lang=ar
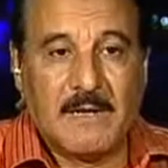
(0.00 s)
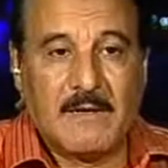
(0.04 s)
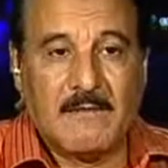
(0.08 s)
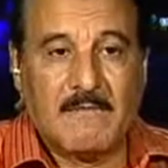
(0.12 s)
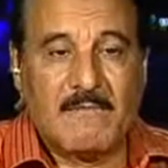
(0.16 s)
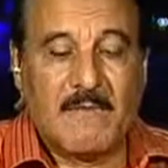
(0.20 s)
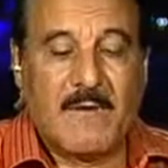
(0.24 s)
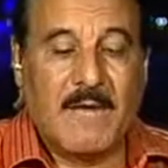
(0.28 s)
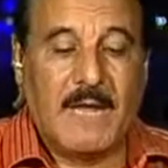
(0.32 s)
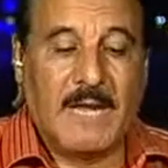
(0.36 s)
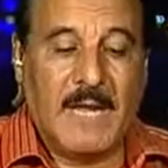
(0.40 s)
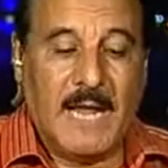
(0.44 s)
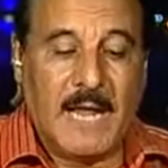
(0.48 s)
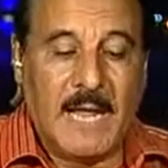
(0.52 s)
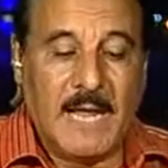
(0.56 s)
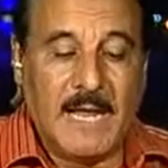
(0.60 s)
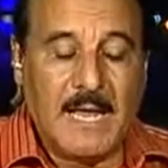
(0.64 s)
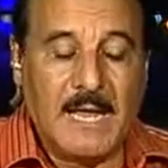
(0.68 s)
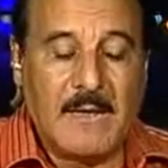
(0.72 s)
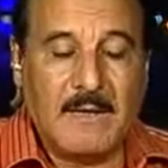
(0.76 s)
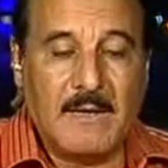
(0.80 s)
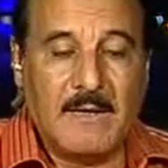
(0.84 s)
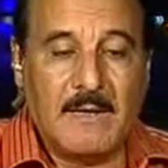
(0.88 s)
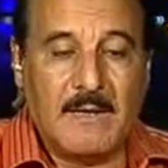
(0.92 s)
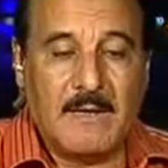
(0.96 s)

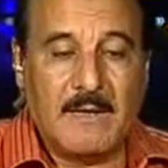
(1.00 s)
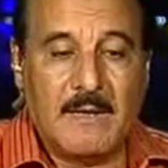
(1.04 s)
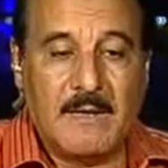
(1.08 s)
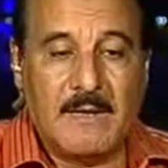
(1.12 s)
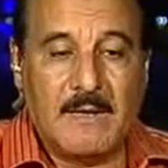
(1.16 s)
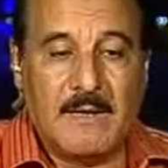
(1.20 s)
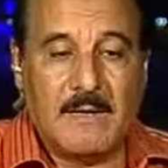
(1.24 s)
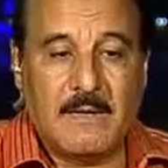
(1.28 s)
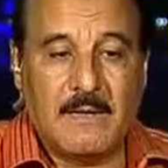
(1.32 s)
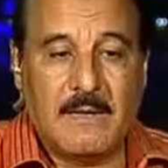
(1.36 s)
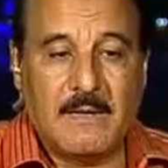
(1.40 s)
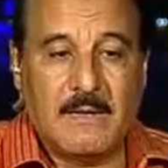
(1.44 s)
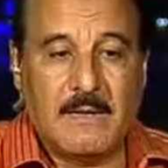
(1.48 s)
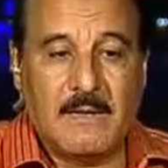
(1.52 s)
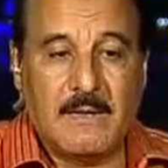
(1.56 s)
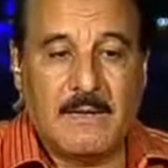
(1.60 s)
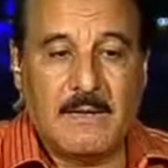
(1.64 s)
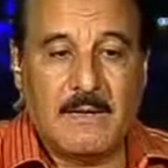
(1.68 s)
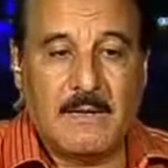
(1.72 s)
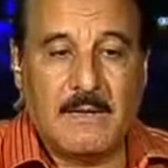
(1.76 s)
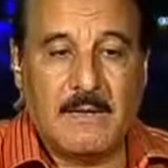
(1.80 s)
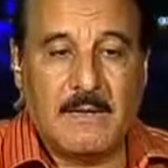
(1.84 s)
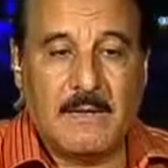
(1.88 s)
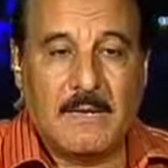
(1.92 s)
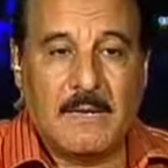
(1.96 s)
فالحقيقه
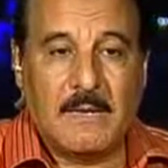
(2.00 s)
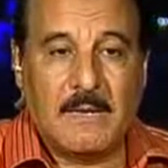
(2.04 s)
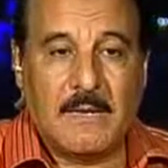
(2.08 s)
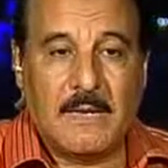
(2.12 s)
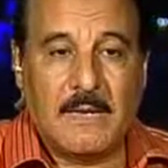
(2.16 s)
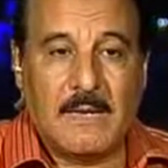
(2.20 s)
آه،